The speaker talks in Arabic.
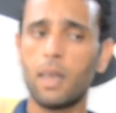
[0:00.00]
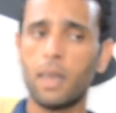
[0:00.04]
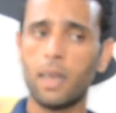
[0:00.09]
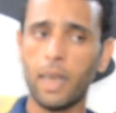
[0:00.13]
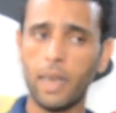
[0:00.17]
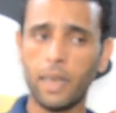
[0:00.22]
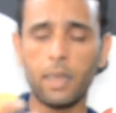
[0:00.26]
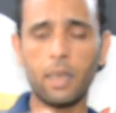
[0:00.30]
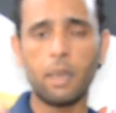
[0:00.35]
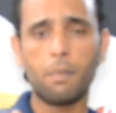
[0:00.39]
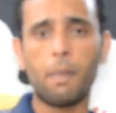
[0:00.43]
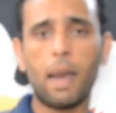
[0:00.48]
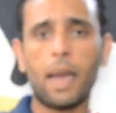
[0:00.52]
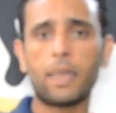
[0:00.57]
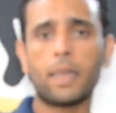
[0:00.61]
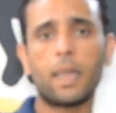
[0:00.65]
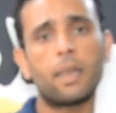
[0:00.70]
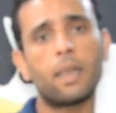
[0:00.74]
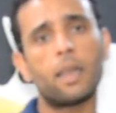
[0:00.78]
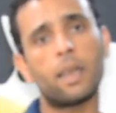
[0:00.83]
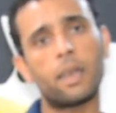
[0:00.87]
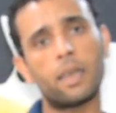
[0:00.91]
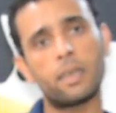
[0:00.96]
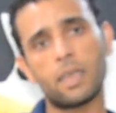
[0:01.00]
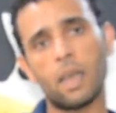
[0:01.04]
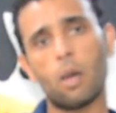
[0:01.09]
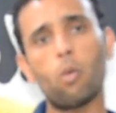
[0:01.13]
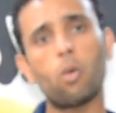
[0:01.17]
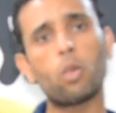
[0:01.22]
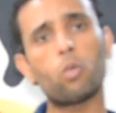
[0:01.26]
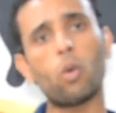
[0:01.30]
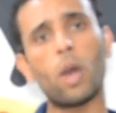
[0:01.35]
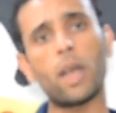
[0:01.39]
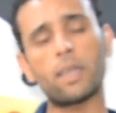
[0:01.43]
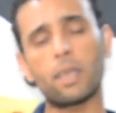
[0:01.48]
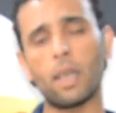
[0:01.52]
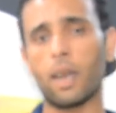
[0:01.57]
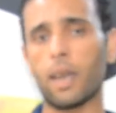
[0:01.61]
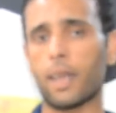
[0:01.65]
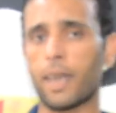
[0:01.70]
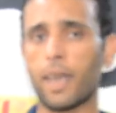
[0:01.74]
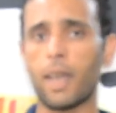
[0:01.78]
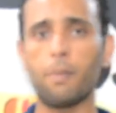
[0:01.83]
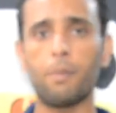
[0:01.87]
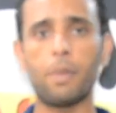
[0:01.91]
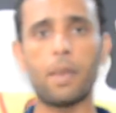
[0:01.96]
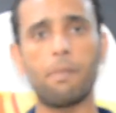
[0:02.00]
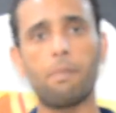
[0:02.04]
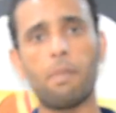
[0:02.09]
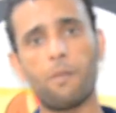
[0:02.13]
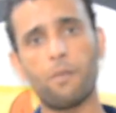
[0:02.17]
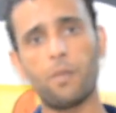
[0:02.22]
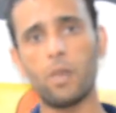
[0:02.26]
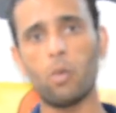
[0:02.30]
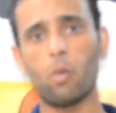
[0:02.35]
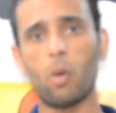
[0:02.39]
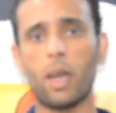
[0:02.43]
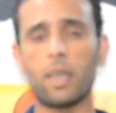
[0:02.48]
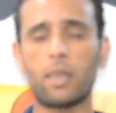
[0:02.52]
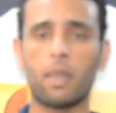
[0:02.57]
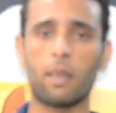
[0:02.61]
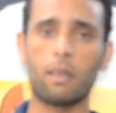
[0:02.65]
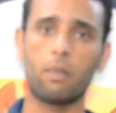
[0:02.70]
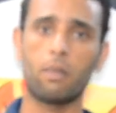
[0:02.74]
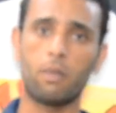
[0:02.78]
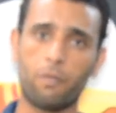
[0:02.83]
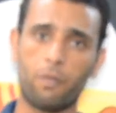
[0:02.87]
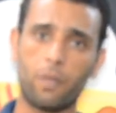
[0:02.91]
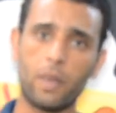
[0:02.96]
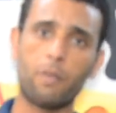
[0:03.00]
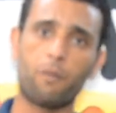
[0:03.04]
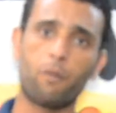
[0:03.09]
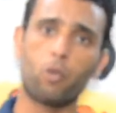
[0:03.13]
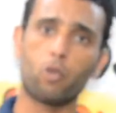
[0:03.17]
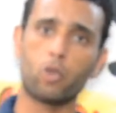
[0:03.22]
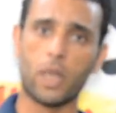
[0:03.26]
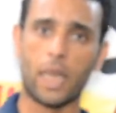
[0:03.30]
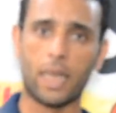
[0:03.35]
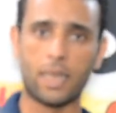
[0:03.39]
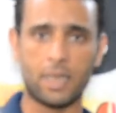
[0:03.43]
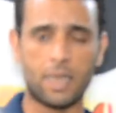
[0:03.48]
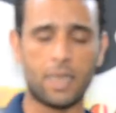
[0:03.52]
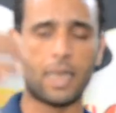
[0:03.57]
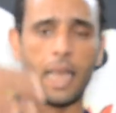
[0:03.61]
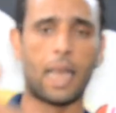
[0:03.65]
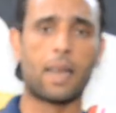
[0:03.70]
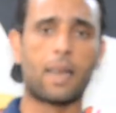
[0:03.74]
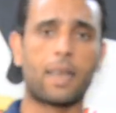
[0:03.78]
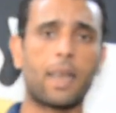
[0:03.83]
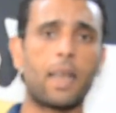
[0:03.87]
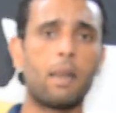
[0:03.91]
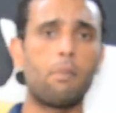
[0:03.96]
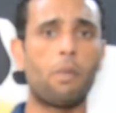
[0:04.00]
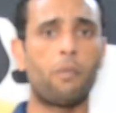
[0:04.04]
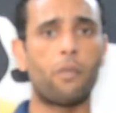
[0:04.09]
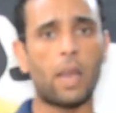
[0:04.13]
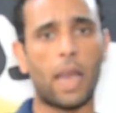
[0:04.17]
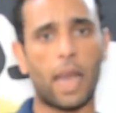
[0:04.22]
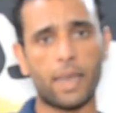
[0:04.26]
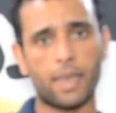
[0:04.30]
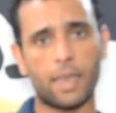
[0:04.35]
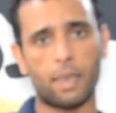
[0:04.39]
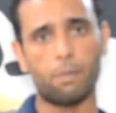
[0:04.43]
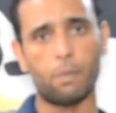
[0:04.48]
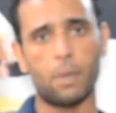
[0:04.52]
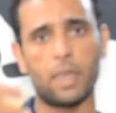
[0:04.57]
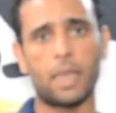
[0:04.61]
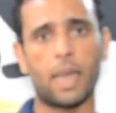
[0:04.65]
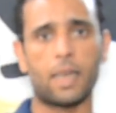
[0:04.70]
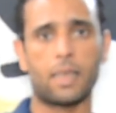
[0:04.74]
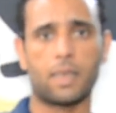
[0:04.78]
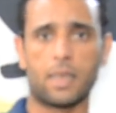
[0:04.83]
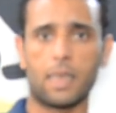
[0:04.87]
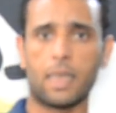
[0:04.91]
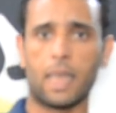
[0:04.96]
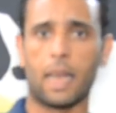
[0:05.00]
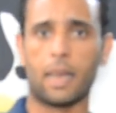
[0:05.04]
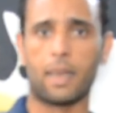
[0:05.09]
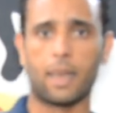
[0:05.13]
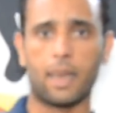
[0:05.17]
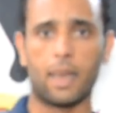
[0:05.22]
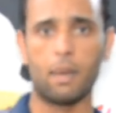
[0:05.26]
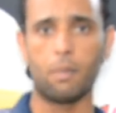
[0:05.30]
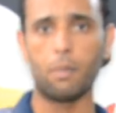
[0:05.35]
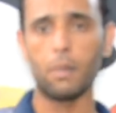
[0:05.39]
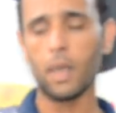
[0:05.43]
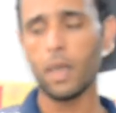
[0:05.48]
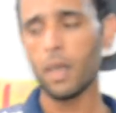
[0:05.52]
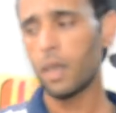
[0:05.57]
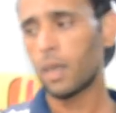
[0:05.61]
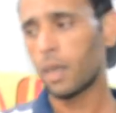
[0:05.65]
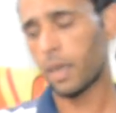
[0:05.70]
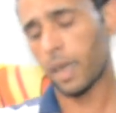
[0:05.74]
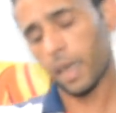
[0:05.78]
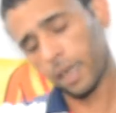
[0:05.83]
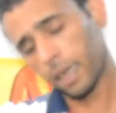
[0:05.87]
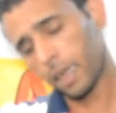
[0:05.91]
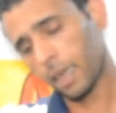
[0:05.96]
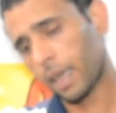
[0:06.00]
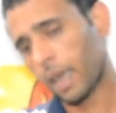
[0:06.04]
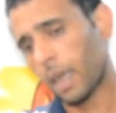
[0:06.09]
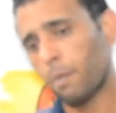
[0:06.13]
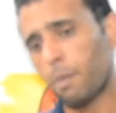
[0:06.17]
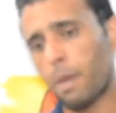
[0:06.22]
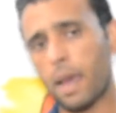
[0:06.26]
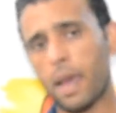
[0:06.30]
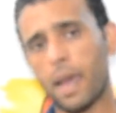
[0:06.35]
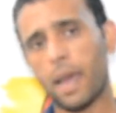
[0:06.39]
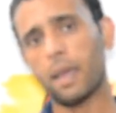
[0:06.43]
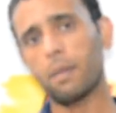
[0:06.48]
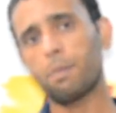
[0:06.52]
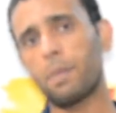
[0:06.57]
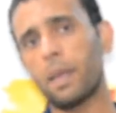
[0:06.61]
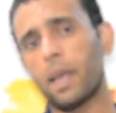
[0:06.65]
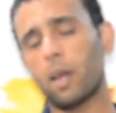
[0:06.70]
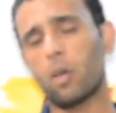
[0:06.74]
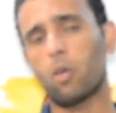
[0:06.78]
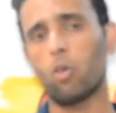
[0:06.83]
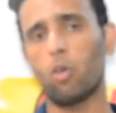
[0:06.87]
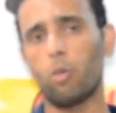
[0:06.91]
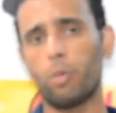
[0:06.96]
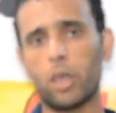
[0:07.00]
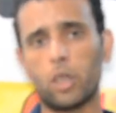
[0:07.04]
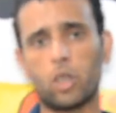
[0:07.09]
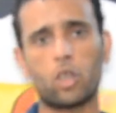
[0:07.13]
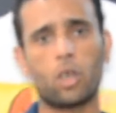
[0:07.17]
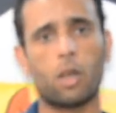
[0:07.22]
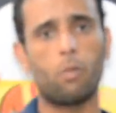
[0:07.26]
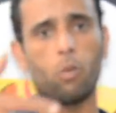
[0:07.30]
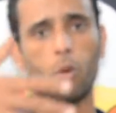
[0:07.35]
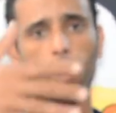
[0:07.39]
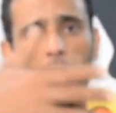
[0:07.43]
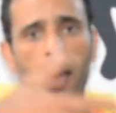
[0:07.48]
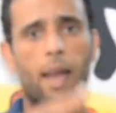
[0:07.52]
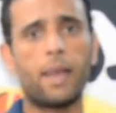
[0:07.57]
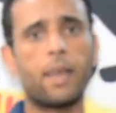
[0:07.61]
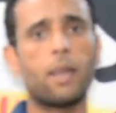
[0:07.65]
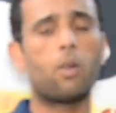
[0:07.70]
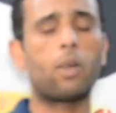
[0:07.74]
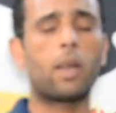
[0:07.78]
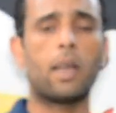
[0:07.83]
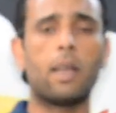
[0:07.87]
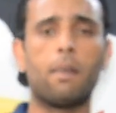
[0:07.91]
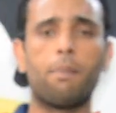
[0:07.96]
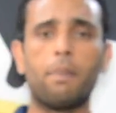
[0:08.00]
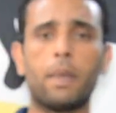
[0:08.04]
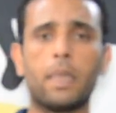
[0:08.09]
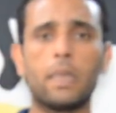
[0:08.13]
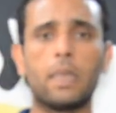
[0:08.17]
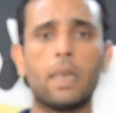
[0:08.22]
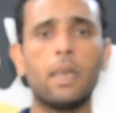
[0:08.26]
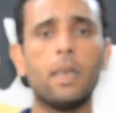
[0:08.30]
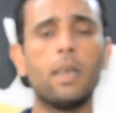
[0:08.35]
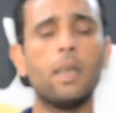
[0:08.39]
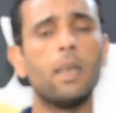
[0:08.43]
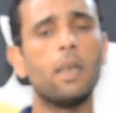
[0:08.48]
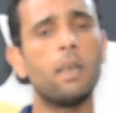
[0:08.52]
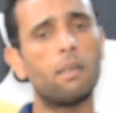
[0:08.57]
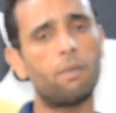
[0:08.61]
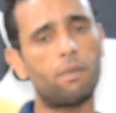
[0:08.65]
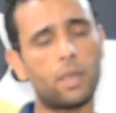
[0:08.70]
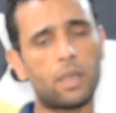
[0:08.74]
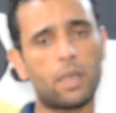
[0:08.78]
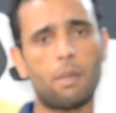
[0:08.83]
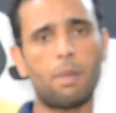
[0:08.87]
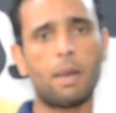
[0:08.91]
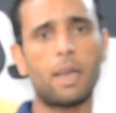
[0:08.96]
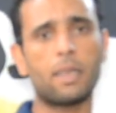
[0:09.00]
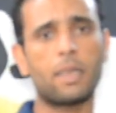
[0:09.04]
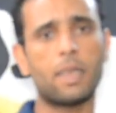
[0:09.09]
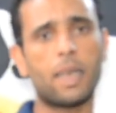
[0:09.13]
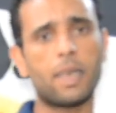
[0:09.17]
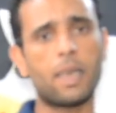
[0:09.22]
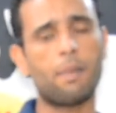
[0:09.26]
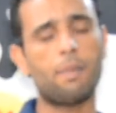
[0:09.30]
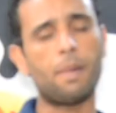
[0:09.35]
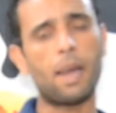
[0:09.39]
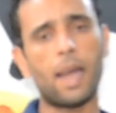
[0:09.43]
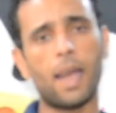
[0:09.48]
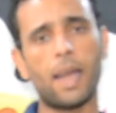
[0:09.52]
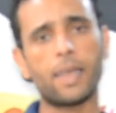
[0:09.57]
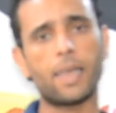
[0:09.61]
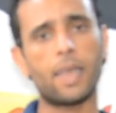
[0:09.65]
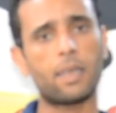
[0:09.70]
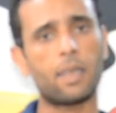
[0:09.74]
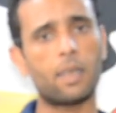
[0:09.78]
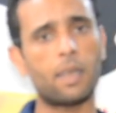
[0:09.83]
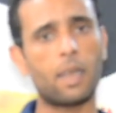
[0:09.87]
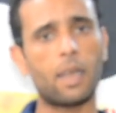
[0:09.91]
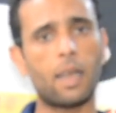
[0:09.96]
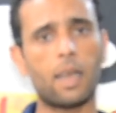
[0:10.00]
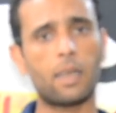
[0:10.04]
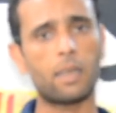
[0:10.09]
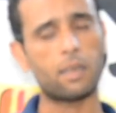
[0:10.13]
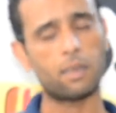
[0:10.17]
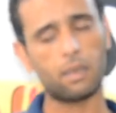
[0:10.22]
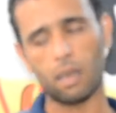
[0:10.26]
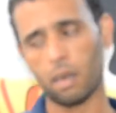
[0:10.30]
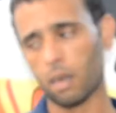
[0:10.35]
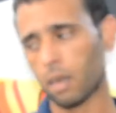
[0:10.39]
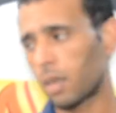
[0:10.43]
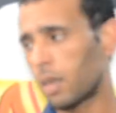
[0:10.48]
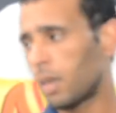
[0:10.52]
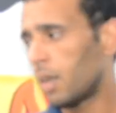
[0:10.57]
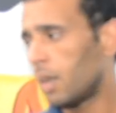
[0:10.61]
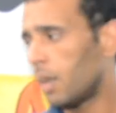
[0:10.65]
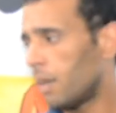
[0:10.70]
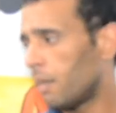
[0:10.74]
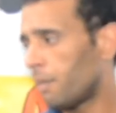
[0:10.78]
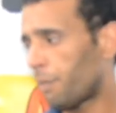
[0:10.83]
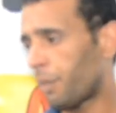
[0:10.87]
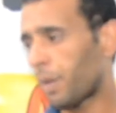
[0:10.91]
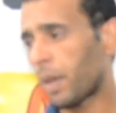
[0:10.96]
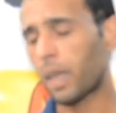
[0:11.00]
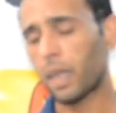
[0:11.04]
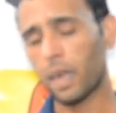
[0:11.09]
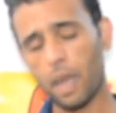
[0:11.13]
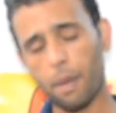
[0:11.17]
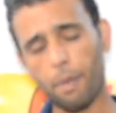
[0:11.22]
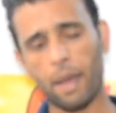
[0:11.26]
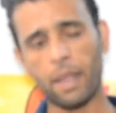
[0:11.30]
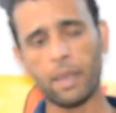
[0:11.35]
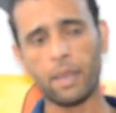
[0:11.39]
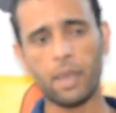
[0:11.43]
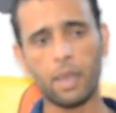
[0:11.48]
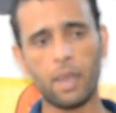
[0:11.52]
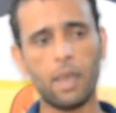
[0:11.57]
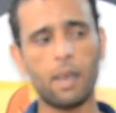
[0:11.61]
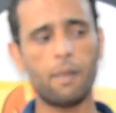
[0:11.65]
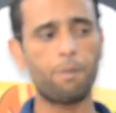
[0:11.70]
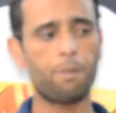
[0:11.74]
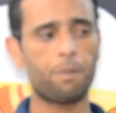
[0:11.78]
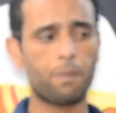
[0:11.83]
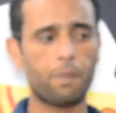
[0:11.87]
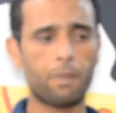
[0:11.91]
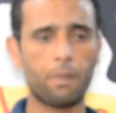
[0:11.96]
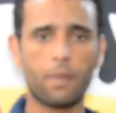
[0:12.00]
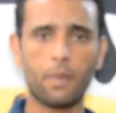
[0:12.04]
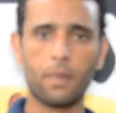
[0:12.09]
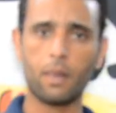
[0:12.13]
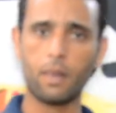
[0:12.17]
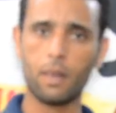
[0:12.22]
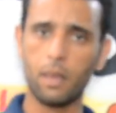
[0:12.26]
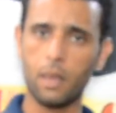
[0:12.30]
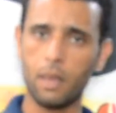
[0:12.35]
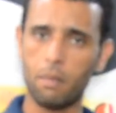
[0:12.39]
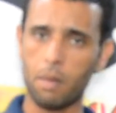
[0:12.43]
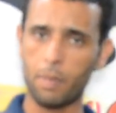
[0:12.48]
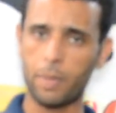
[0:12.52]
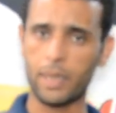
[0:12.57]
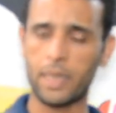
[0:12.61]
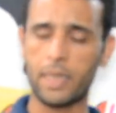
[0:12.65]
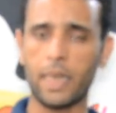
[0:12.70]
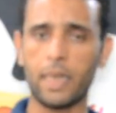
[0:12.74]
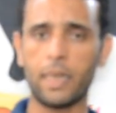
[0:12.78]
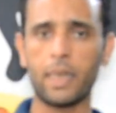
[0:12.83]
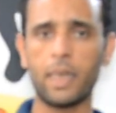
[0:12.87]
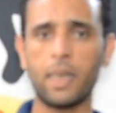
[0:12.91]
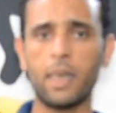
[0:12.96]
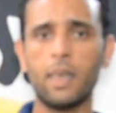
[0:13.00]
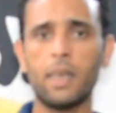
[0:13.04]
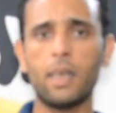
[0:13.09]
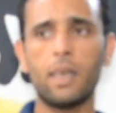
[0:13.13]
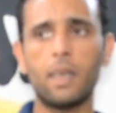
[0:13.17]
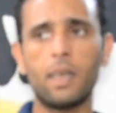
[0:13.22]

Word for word: لان معنى ان نزود وقت للكلب يبقى في وقت في فلوس هتزيد على الكلب في حاجات من دي هتزيد على الكلب لان الكلب قاعد بياكل وبيشرب ورعايه وكلام من ده فطبعا دي يا جماعه حاجات ان انا هنضطر في كلاب عندنا لما بتجينا